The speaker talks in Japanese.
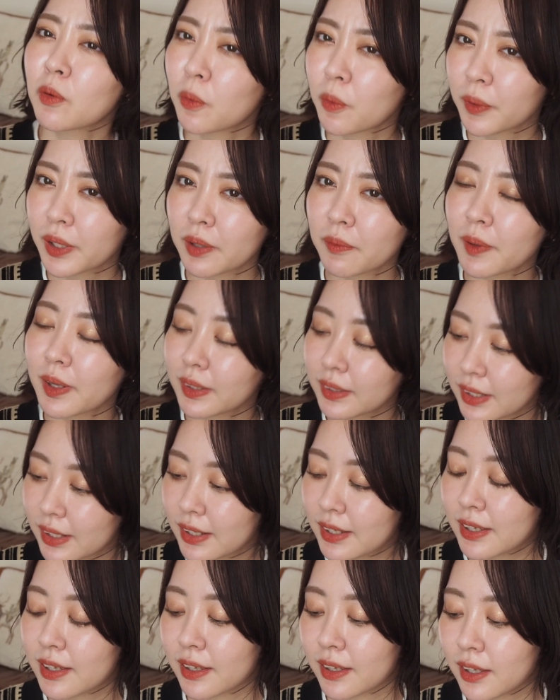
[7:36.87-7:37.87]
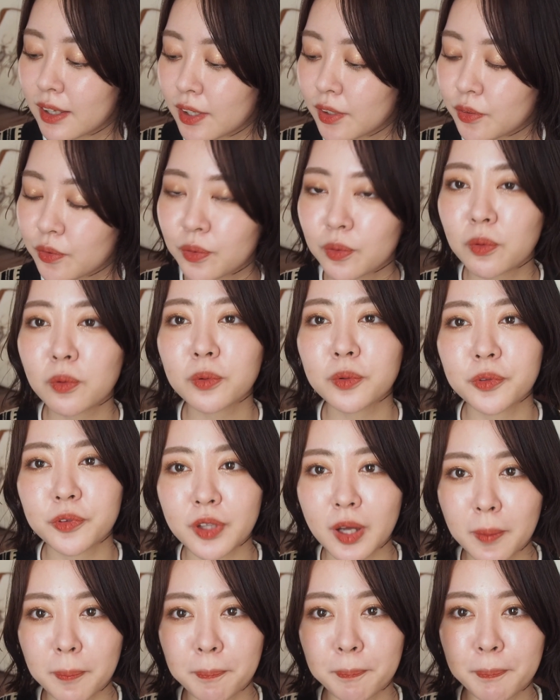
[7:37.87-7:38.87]
これはねすごく
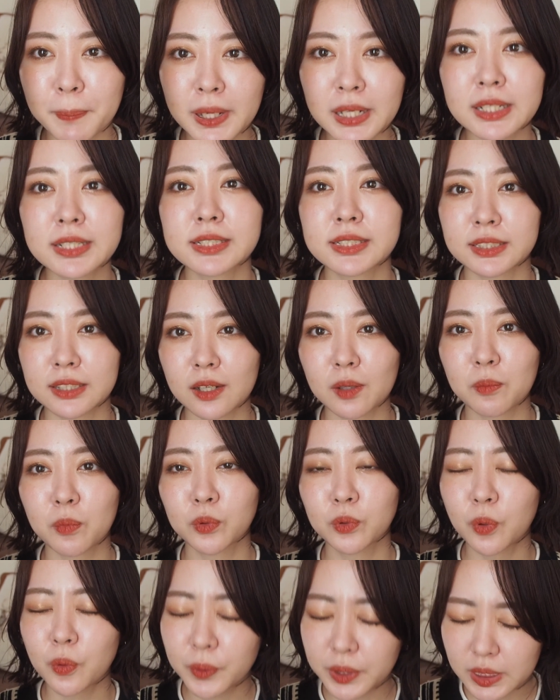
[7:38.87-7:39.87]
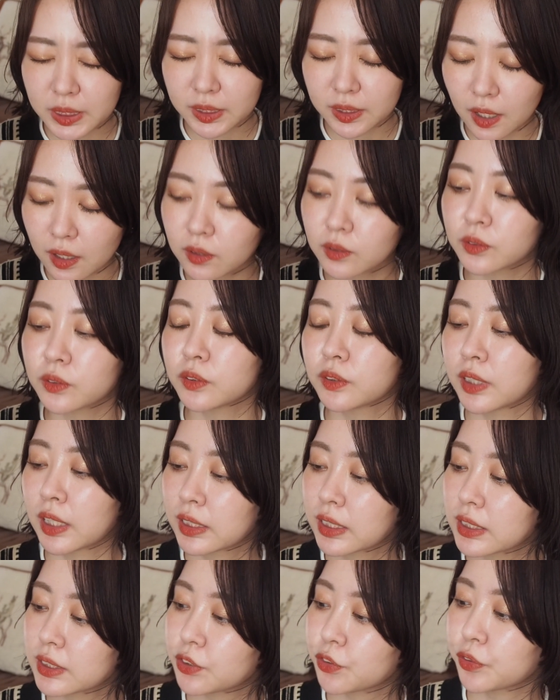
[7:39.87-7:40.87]
さっぱりした、もうとにかく
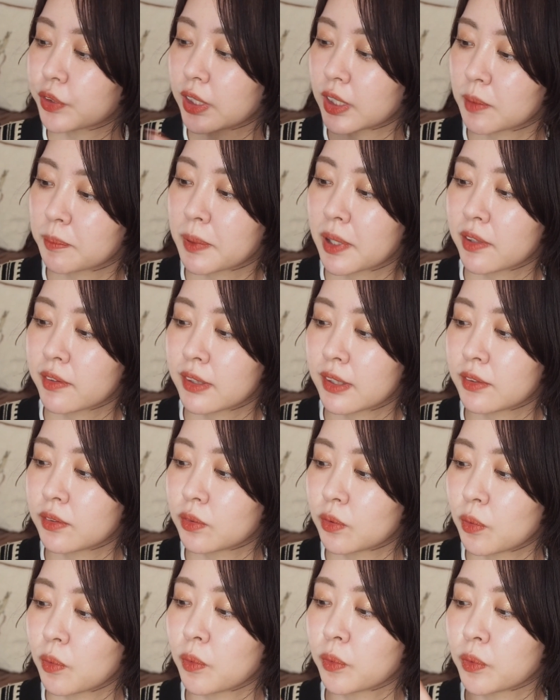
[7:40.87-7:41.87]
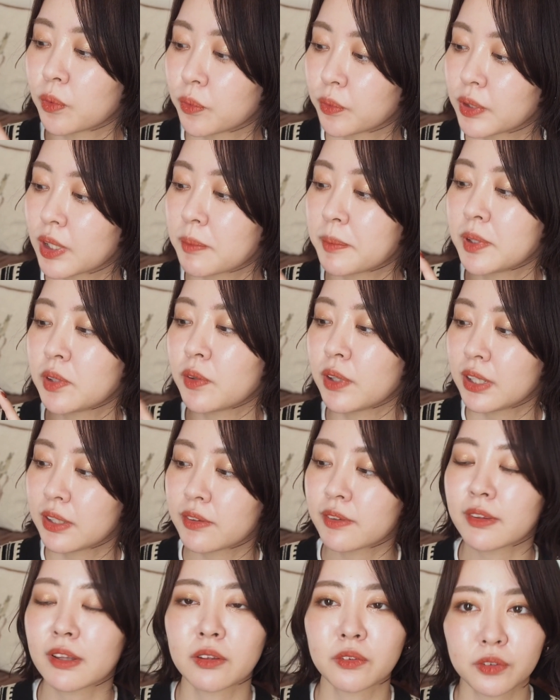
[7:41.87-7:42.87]
ななじゅうななパーセント ドクダミの
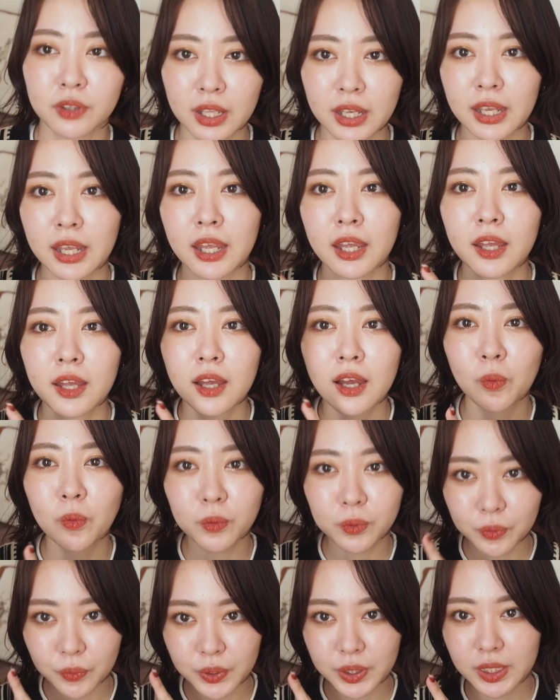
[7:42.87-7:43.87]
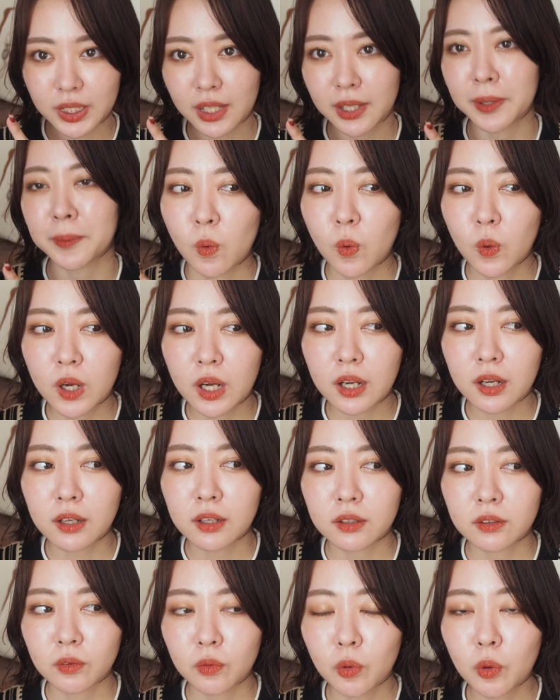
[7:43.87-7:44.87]
エキスなので本当にね
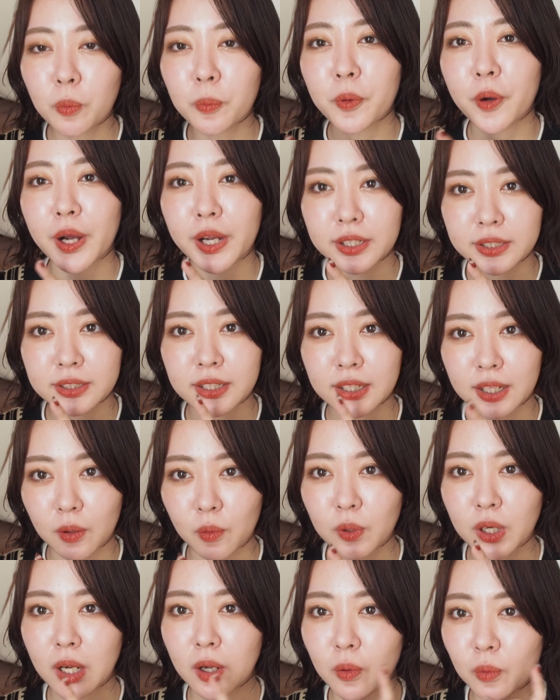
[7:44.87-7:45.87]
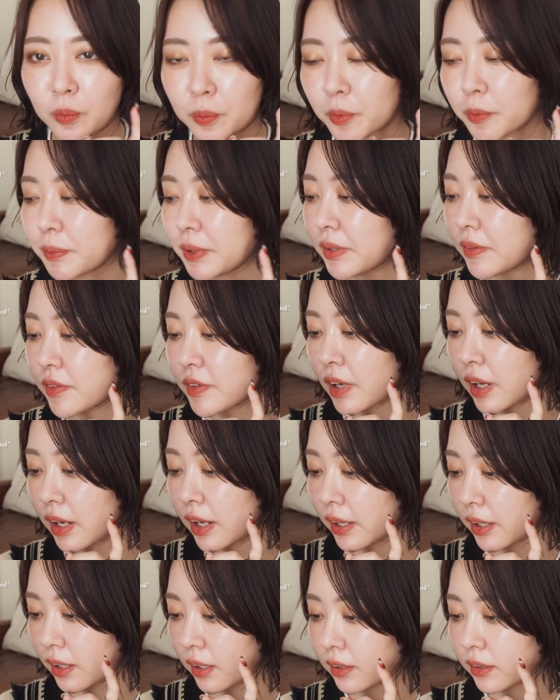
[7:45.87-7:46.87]
他ほぼ入ってない、他ほぼ水じゃ
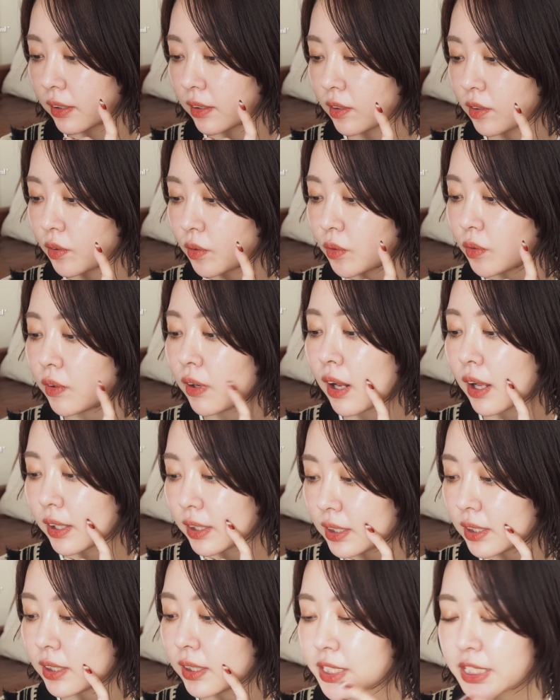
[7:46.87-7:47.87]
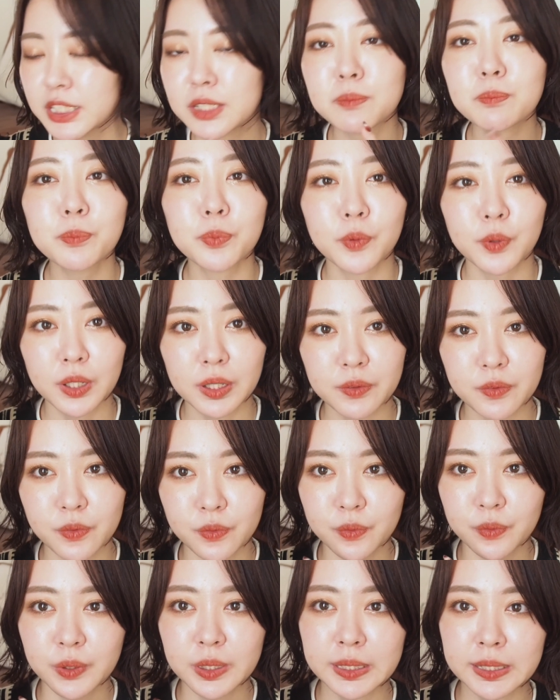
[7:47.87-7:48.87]
ないかっていうぐらいシンプルな
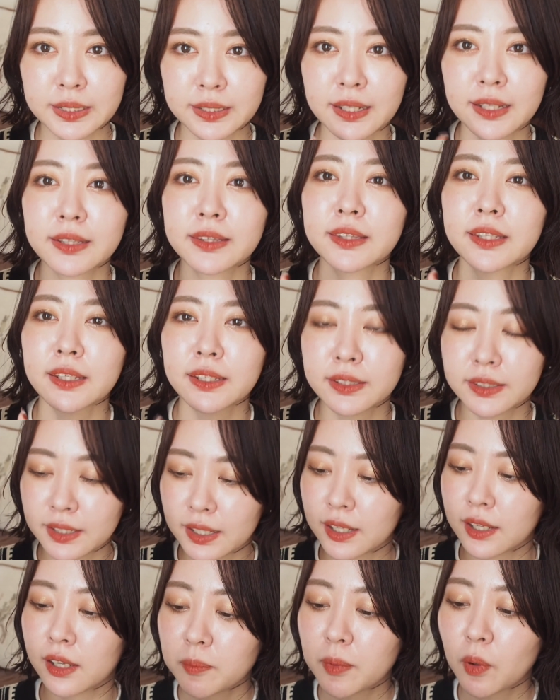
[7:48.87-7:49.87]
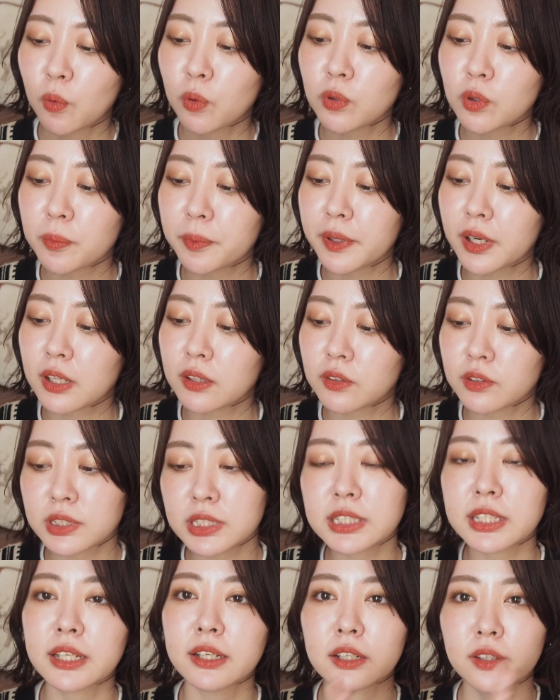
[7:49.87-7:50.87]
作りになっていて、まあ、このブランド
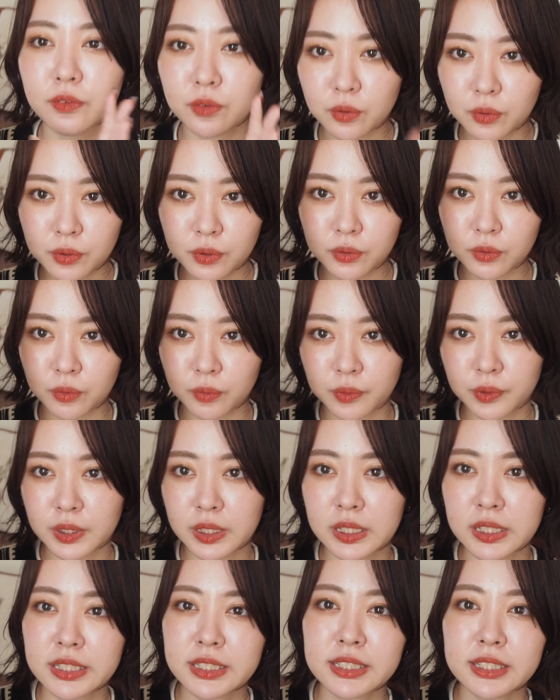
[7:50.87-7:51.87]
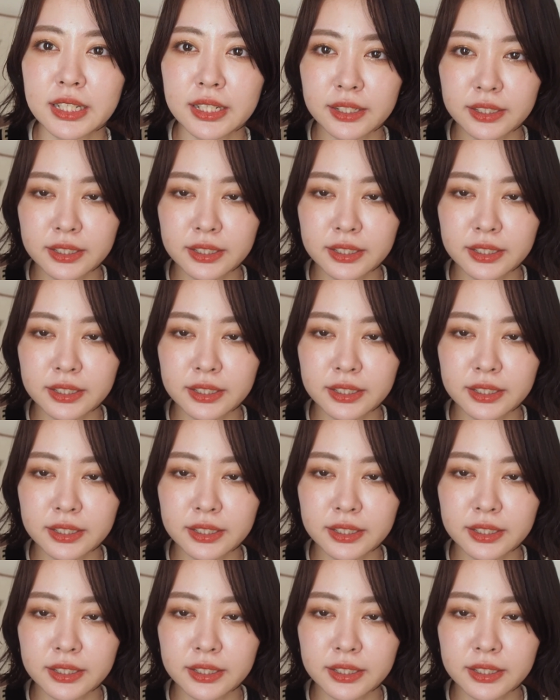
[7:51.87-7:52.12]
自体がそういうのを売りにしてい